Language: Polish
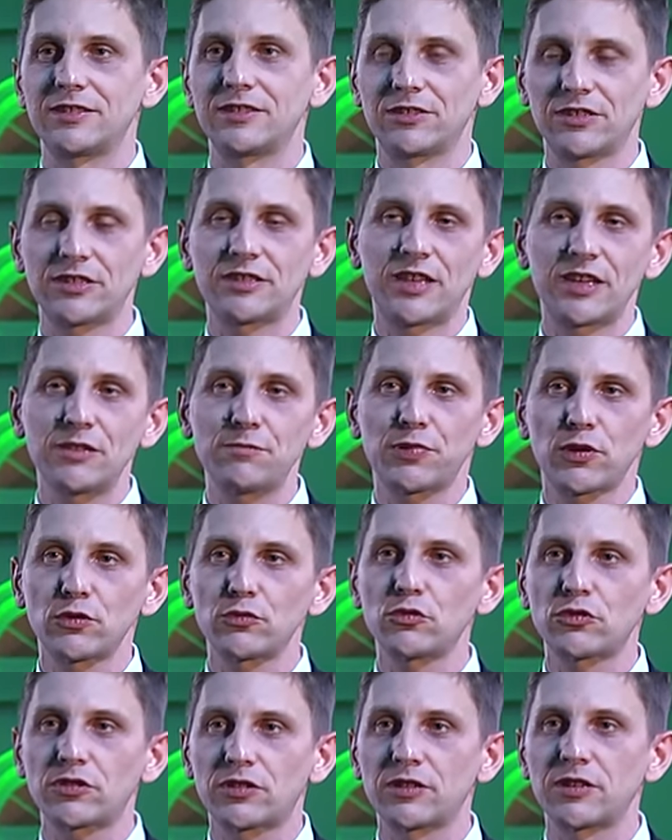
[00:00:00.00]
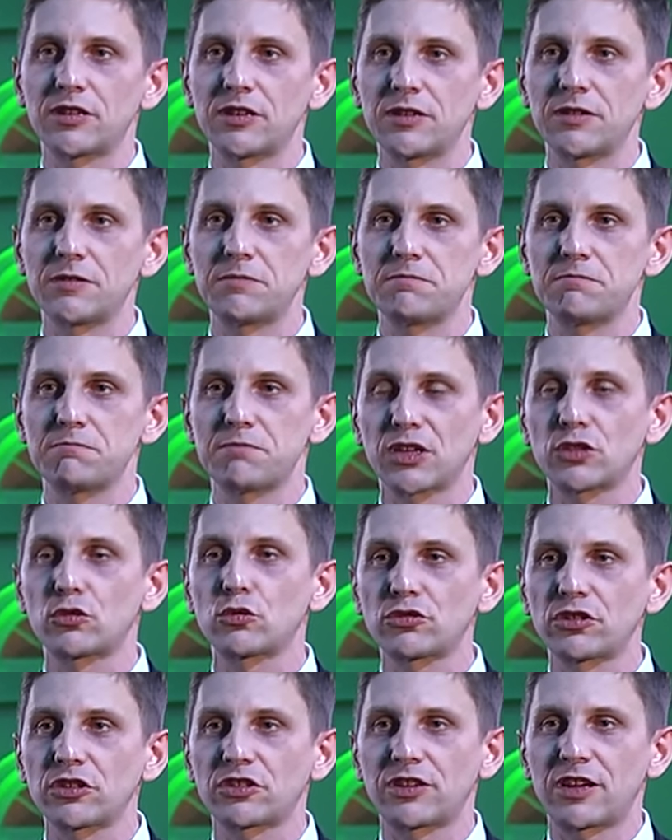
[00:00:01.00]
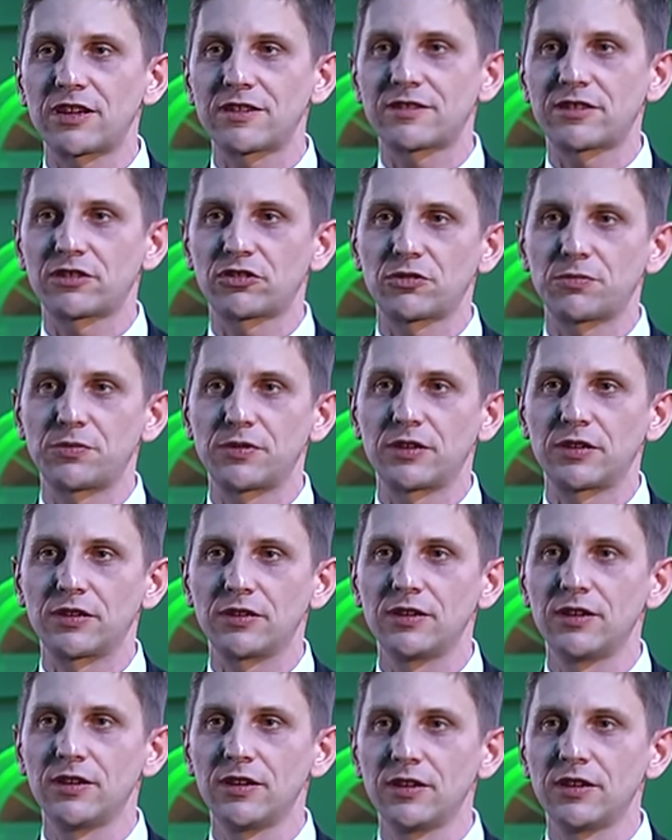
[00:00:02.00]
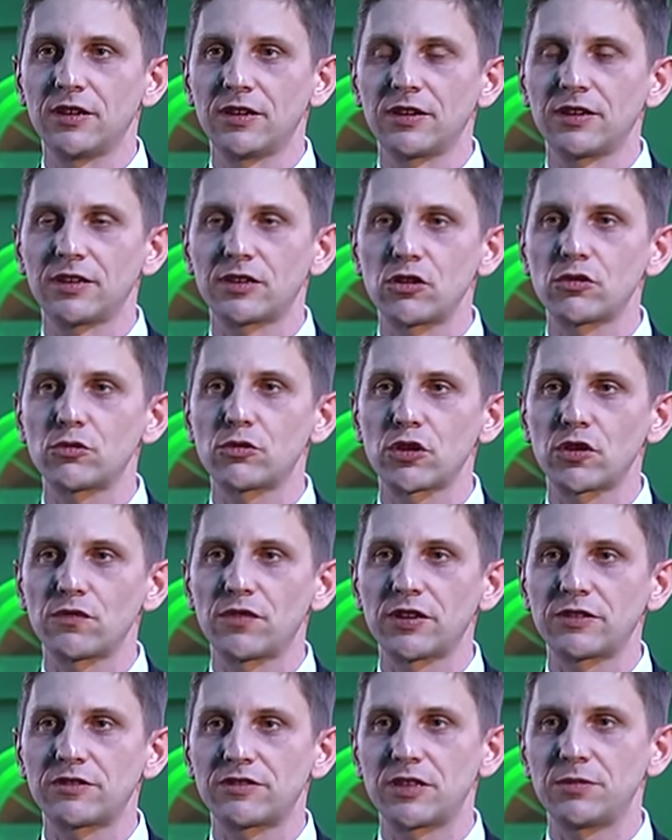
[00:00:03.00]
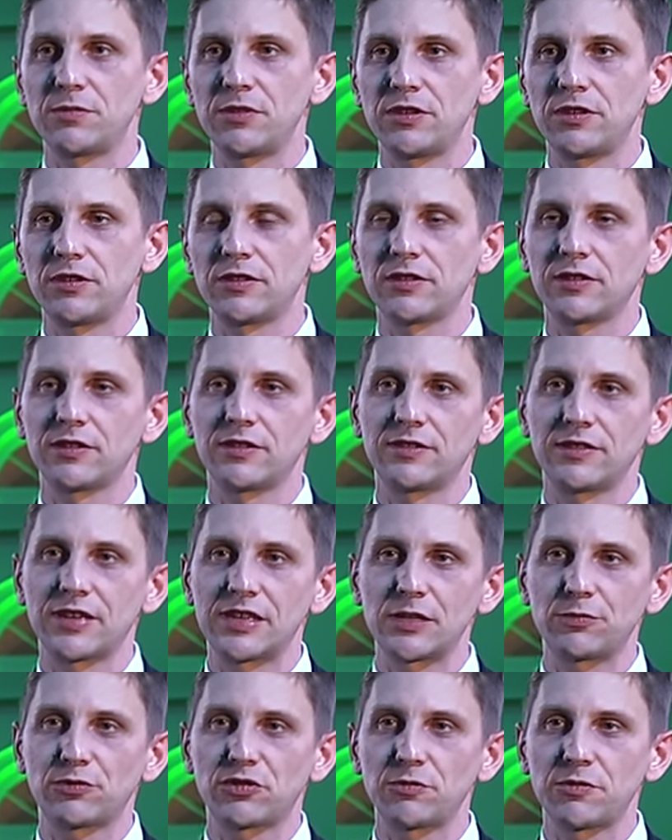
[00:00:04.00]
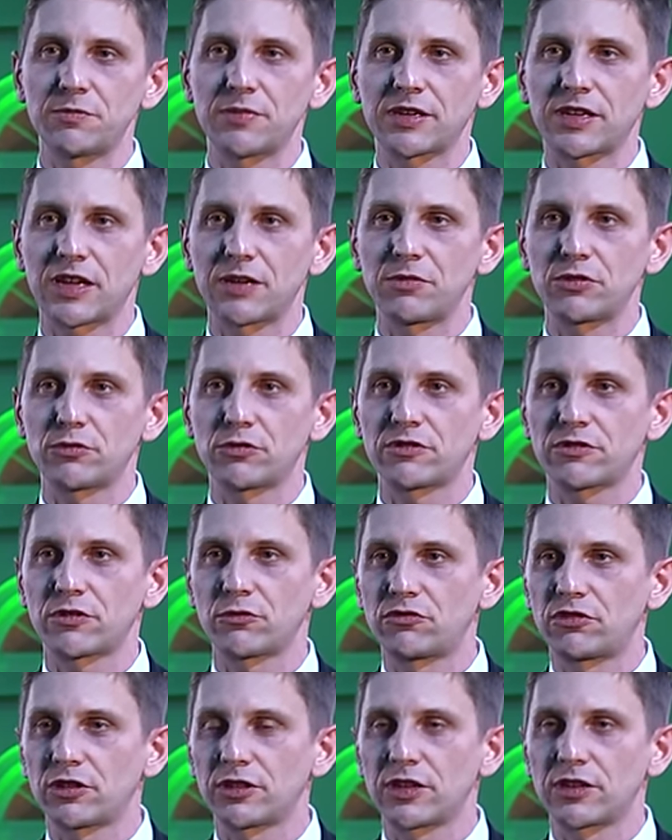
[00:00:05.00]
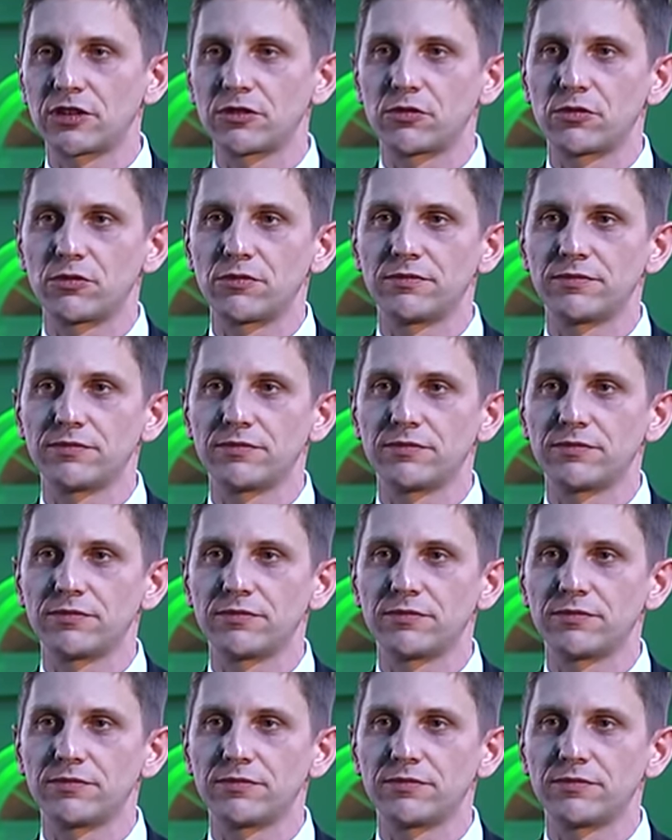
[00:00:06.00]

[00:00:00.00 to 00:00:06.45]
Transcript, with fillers: że ten produkt ma duże szanse, żeby konkurować z tymi najlepszymi markami, które są dzisiaj na rynku.